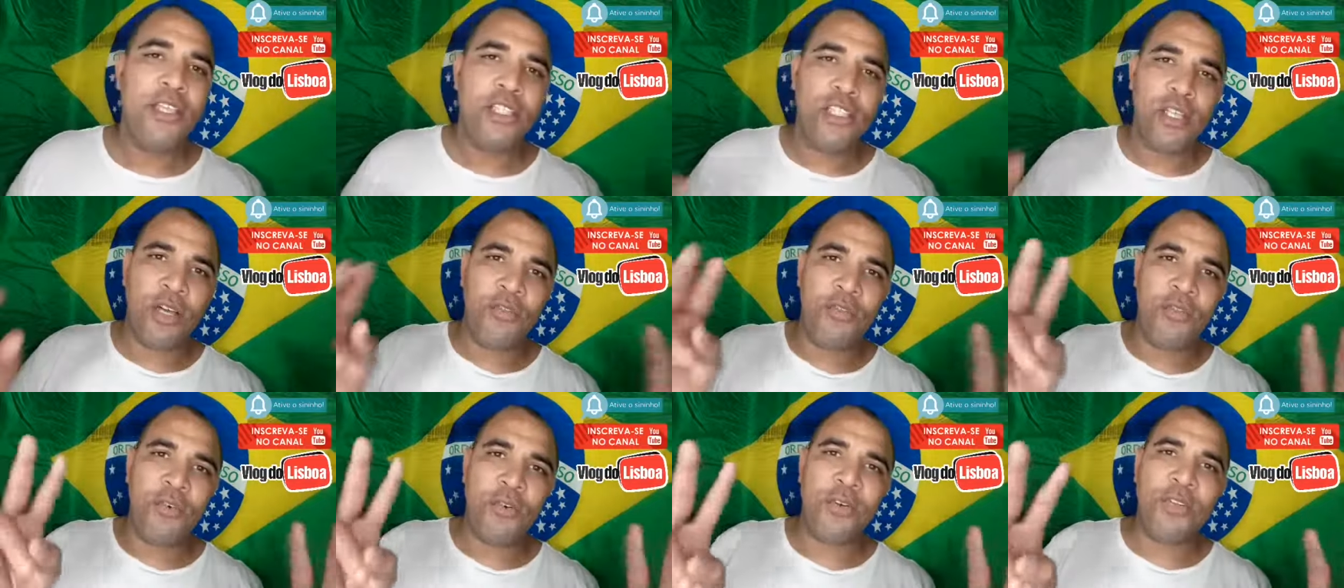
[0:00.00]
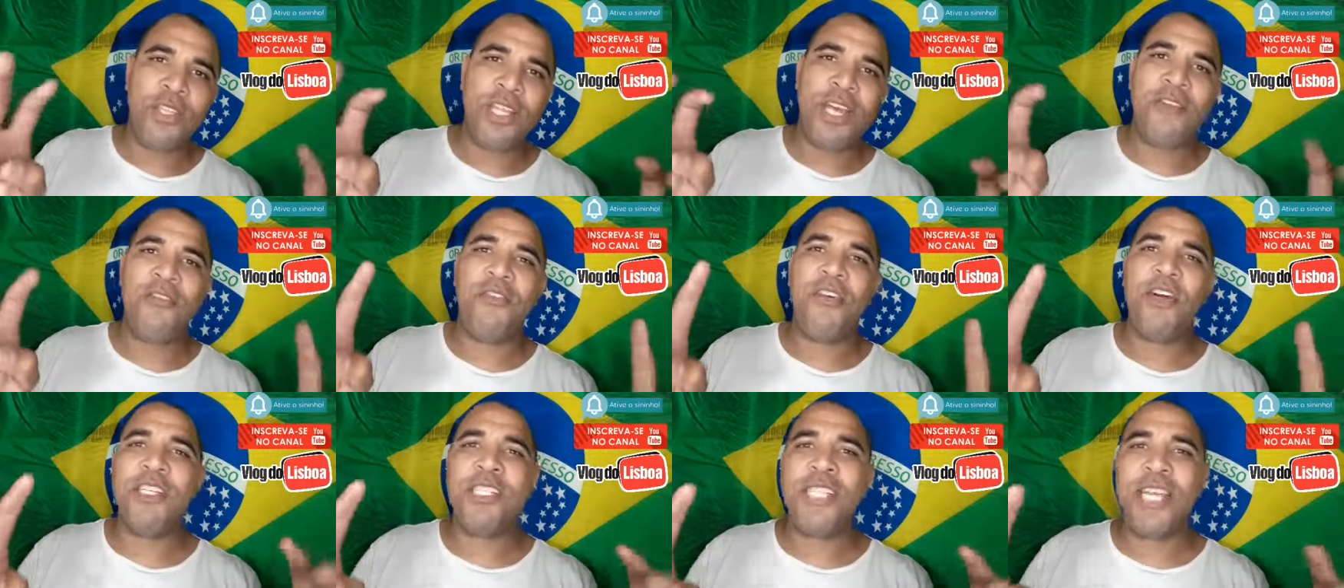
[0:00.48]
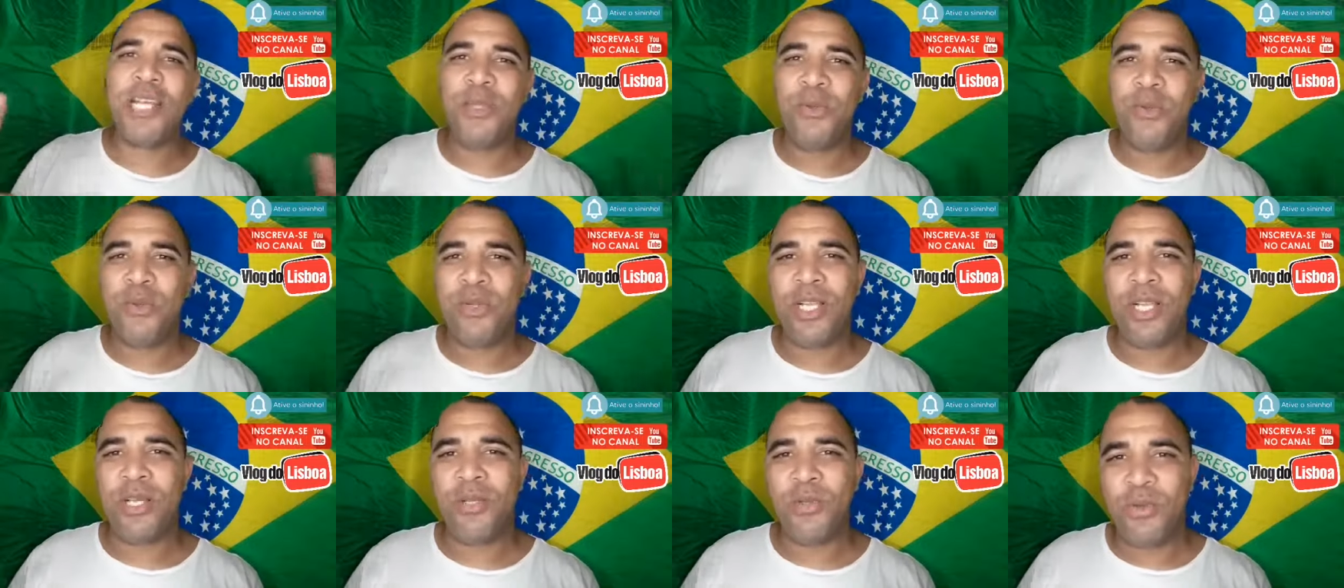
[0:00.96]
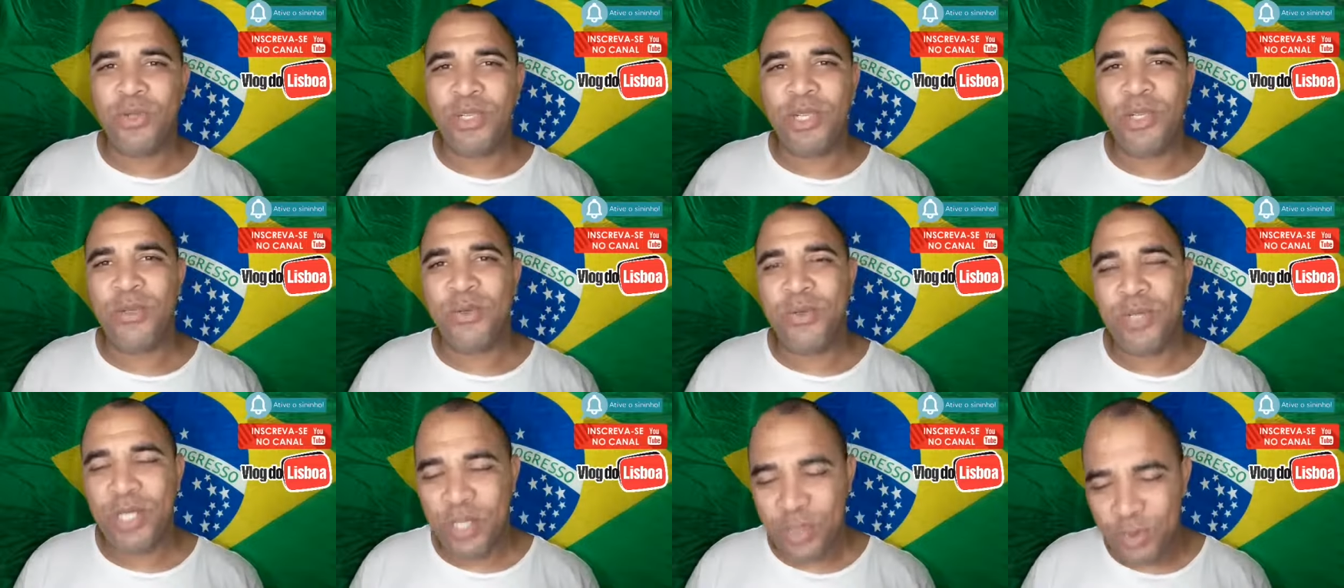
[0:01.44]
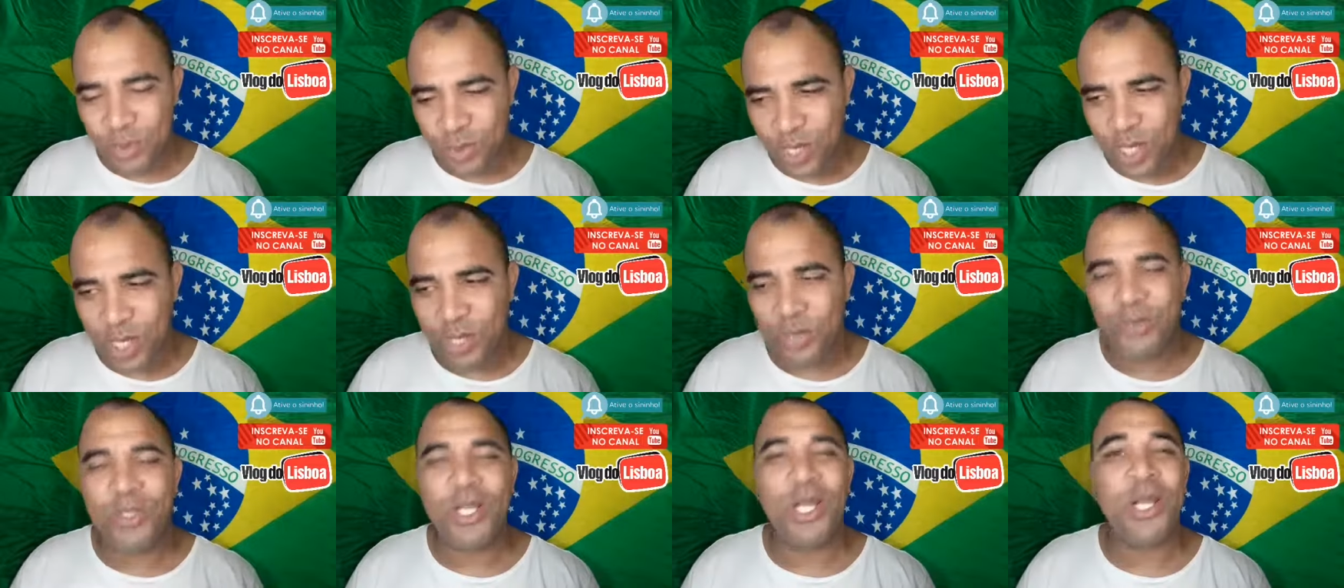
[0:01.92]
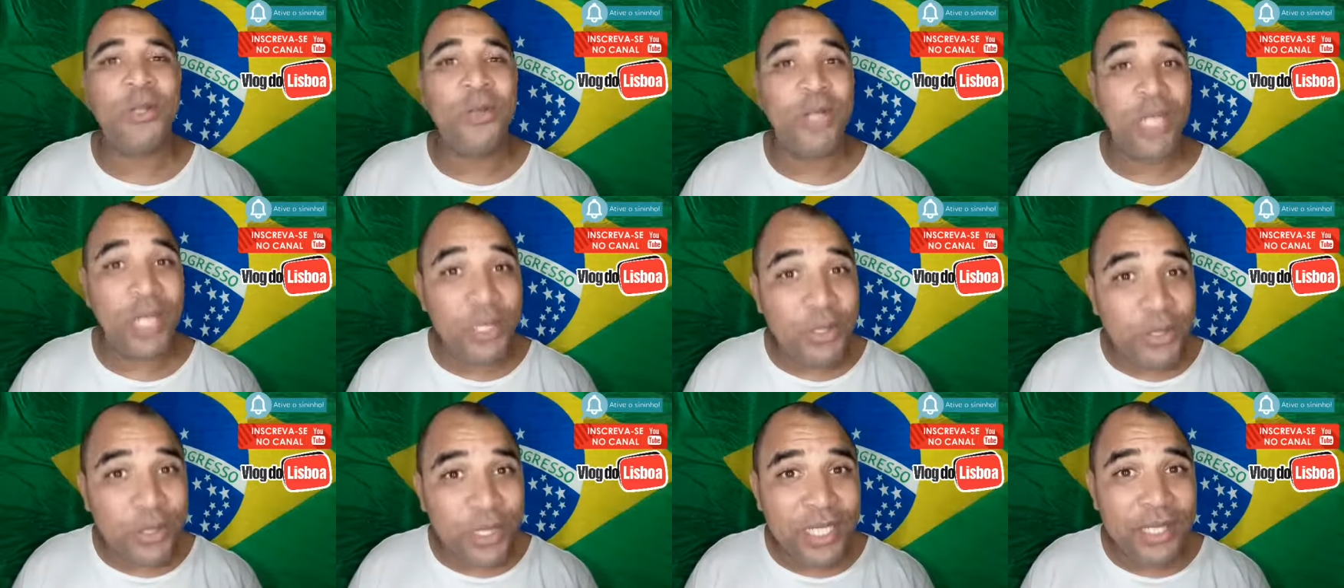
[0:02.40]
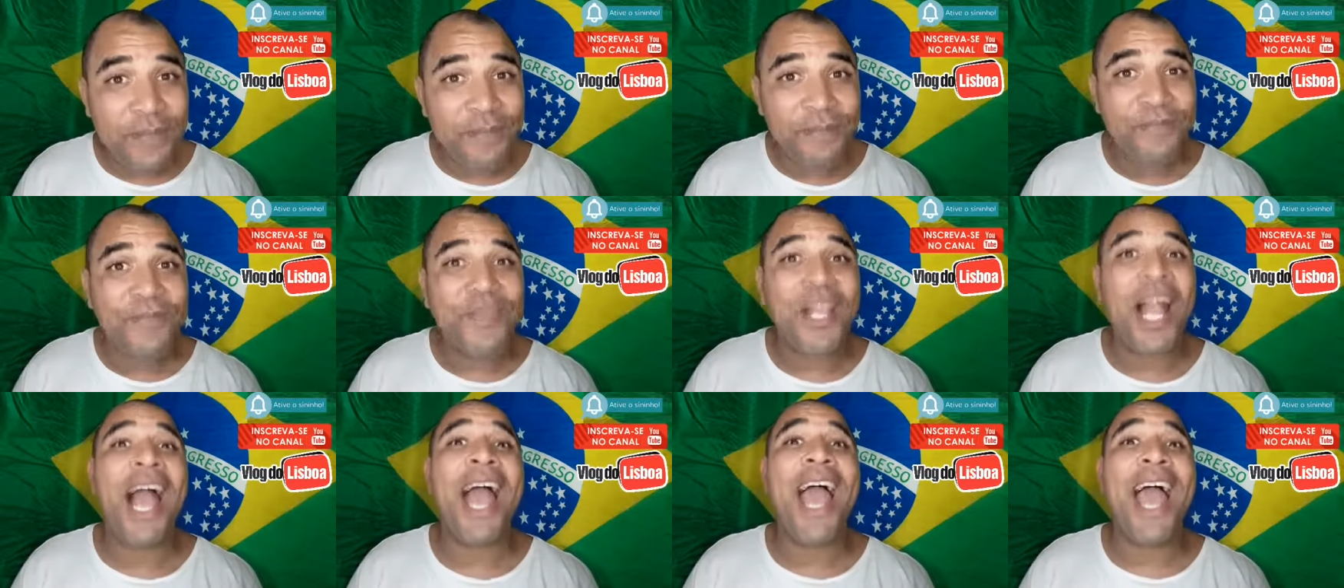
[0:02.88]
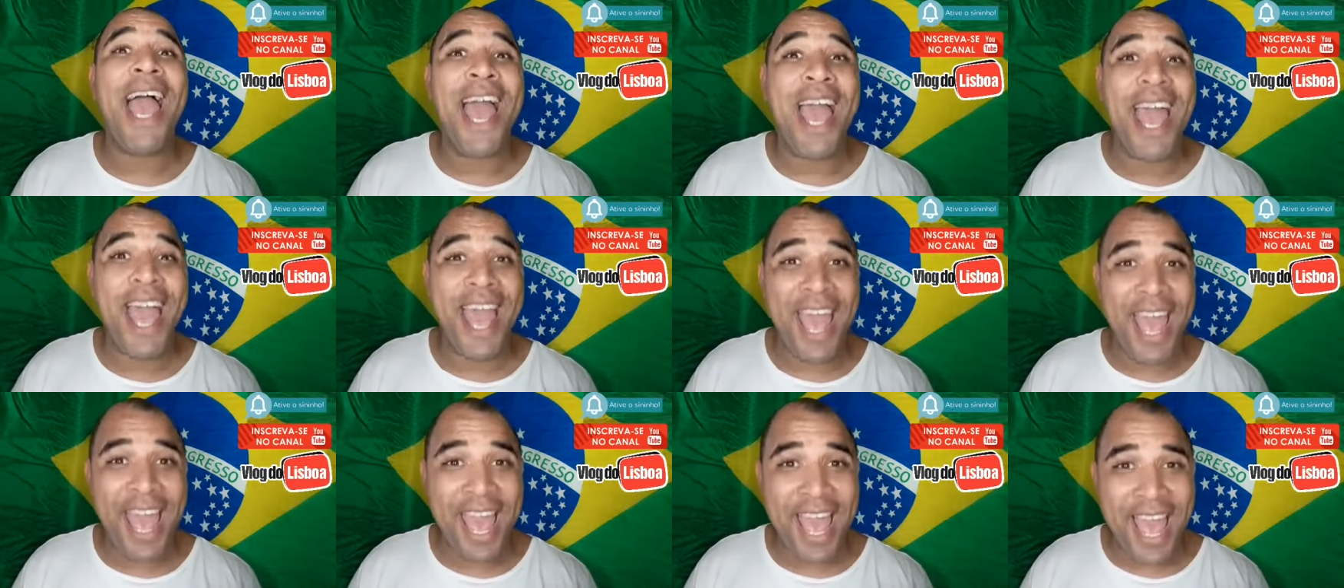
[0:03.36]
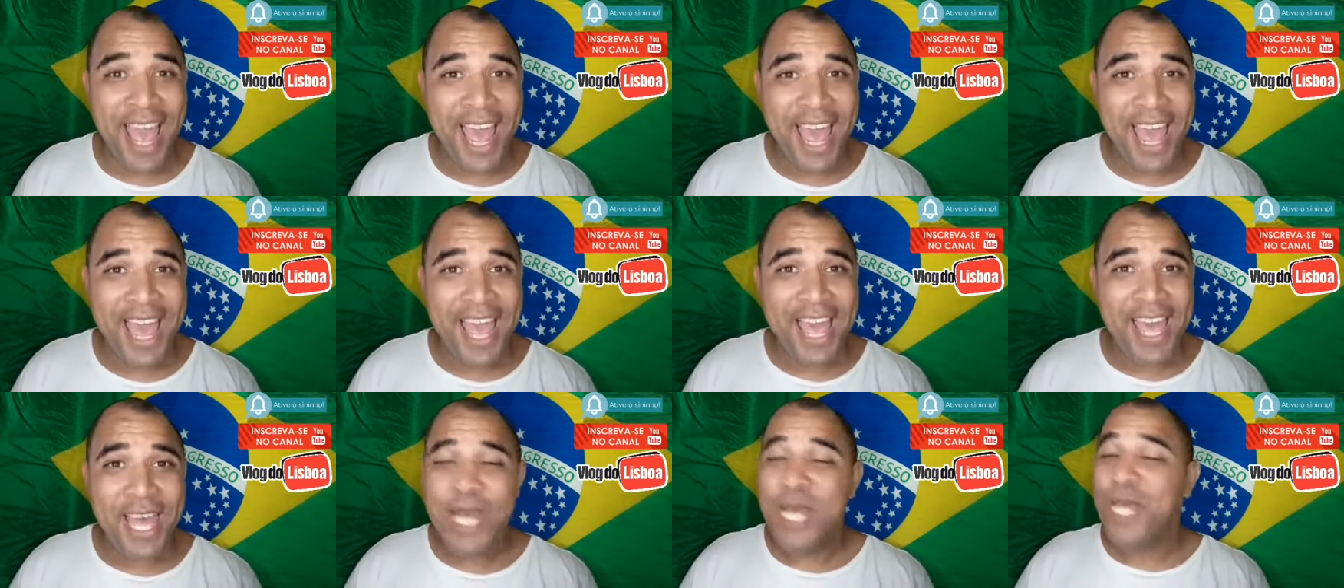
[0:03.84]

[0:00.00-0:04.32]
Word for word: Só foram dar voz a Lula, Lula, Lula, Lula, Lula, Lula, Lula. É.